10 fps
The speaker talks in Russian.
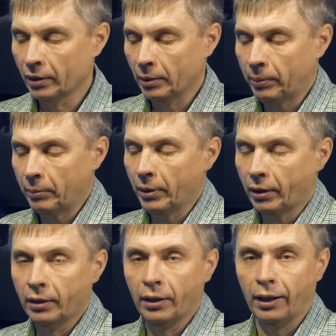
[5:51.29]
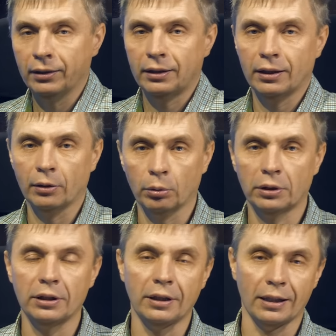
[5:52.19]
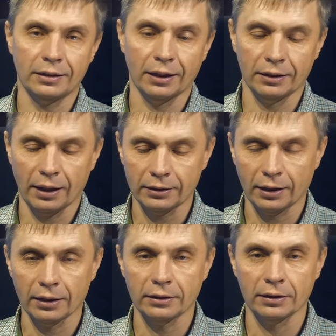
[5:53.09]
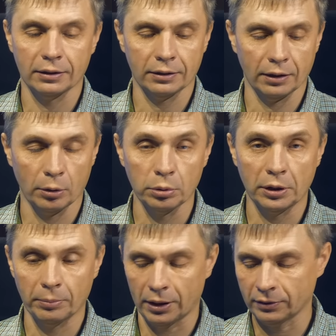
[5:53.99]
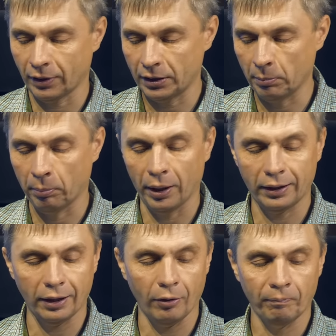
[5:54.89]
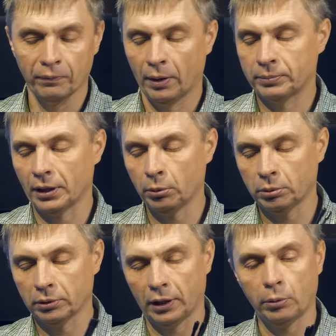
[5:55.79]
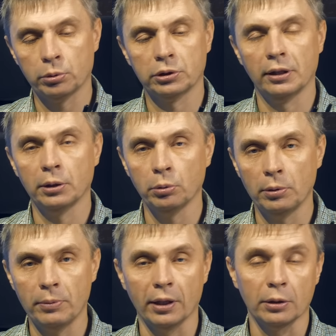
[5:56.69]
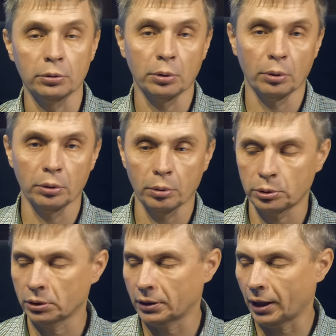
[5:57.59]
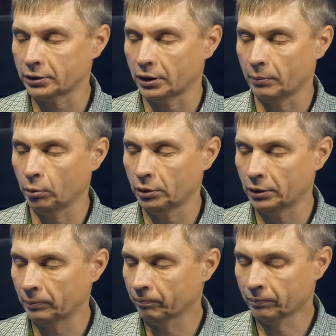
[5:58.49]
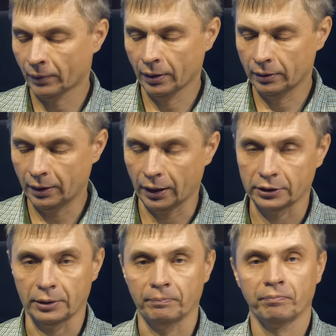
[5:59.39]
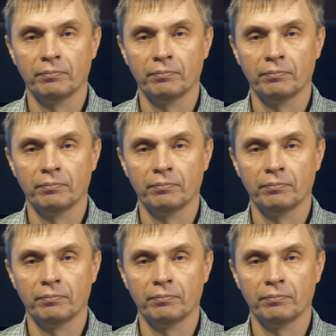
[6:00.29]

Например, антенна от китайской радиостанции с русским названием «Байкал». Абсолютно такую же длину имеет и устроена точно так же, работает так же.